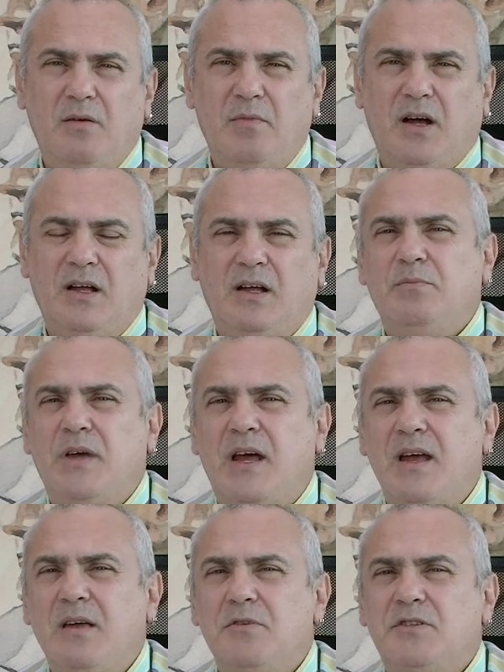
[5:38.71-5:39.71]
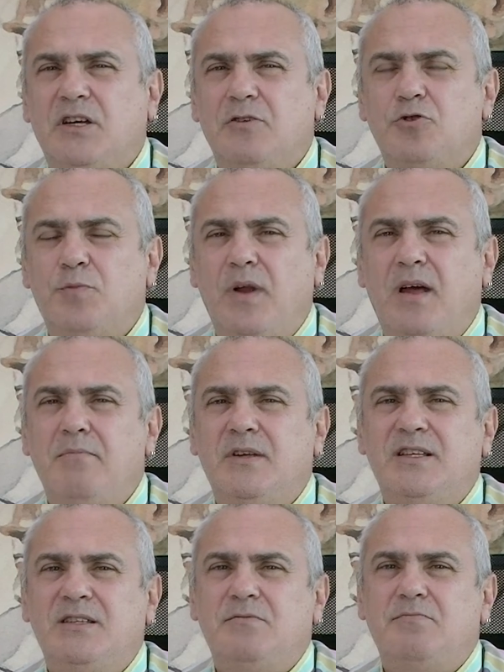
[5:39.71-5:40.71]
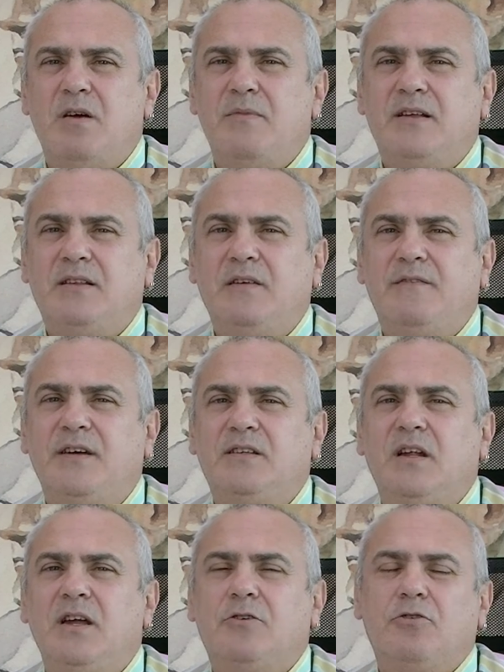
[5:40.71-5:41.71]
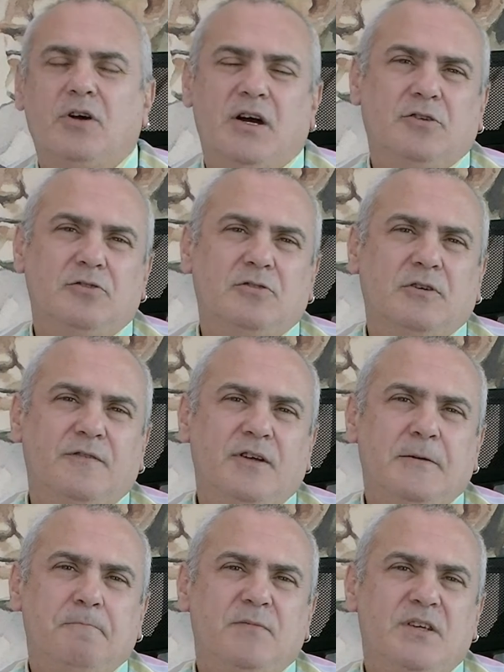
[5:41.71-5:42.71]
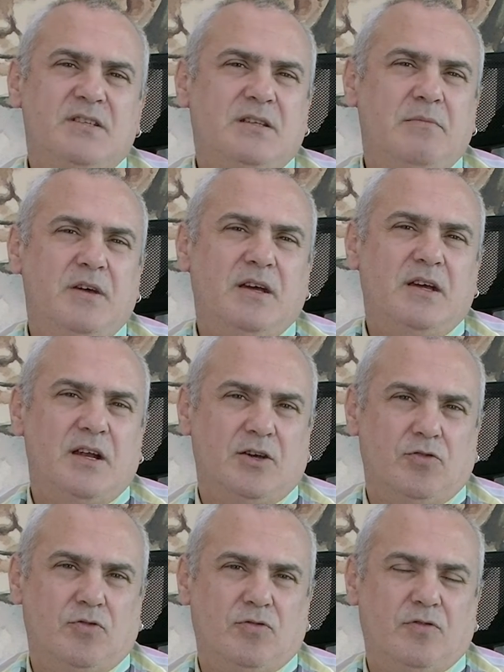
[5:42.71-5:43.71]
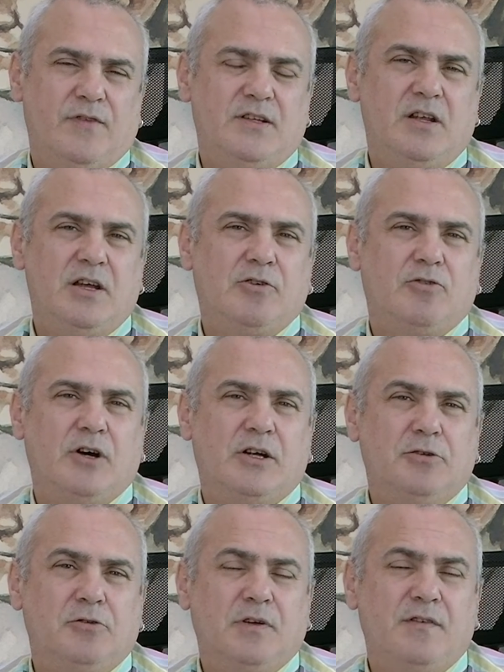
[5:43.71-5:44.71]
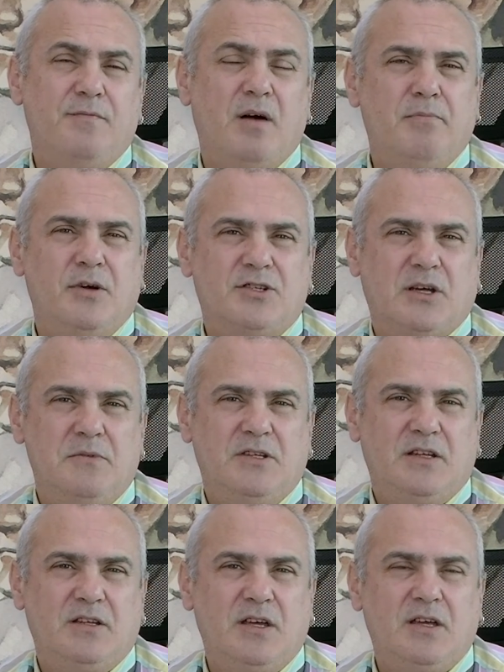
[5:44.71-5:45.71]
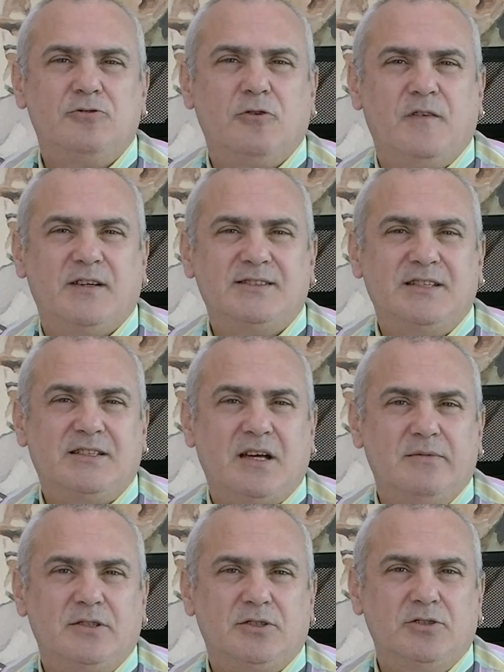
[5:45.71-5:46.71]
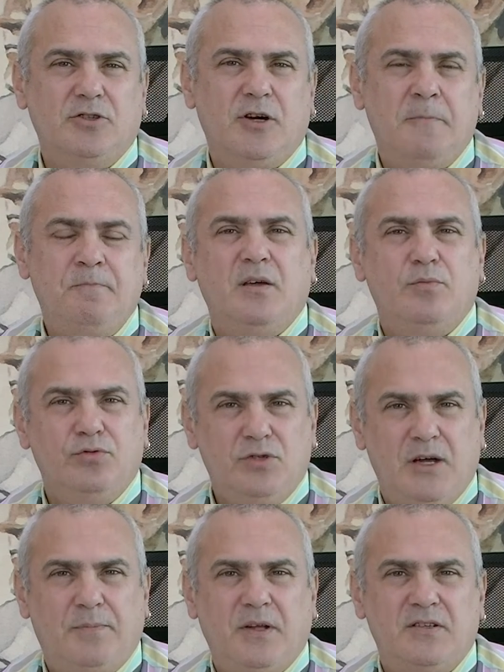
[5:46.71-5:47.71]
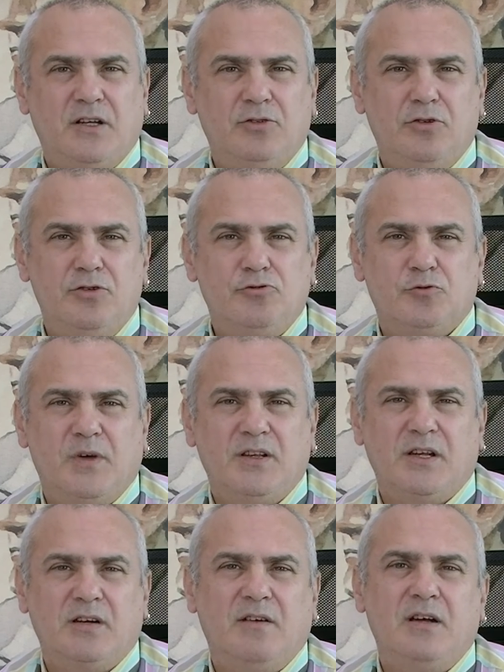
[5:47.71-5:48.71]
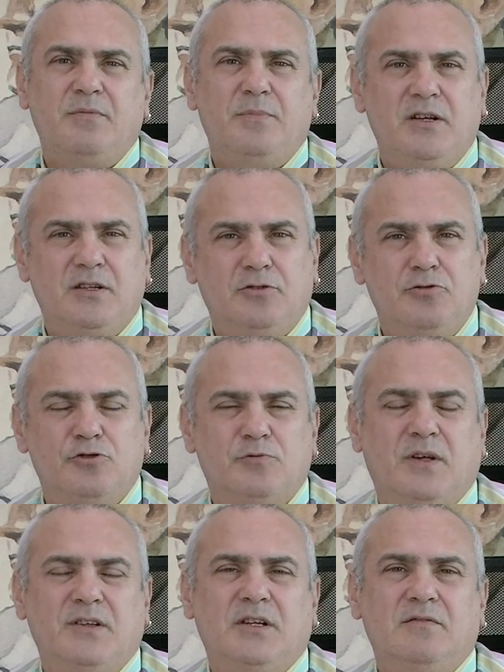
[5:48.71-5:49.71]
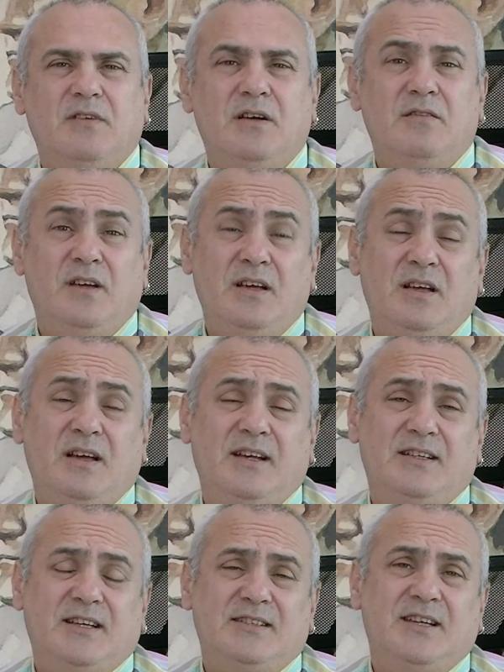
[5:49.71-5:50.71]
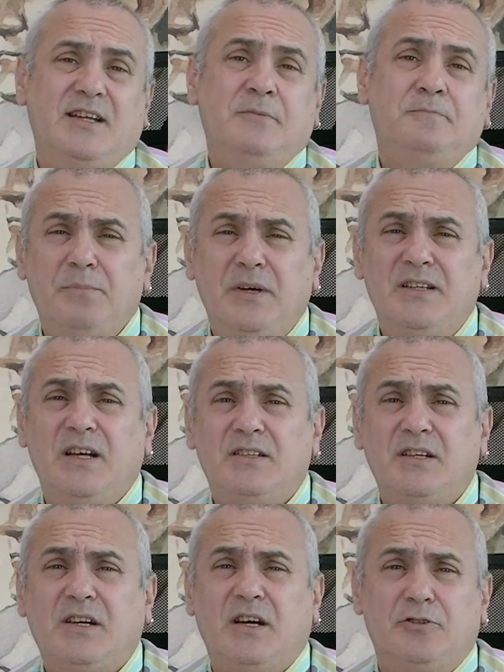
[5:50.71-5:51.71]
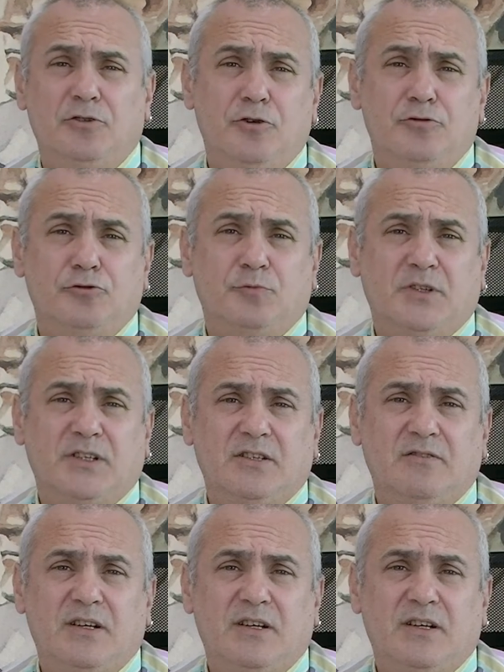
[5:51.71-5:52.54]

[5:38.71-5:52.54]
Ama herhangi bir şeyden şüphelenmediğiniz bir bebekte fetal ekokardiyografi istemeye gerek yok. Fetal ekokardiyografi bambaşka bir tetkik. Çok fazla detay bakılıyor. Bunu yapan radyoloji uzmanları var. Perinatoloji uzmanları var ve esasen pediatrik kardiyoloji uzmanları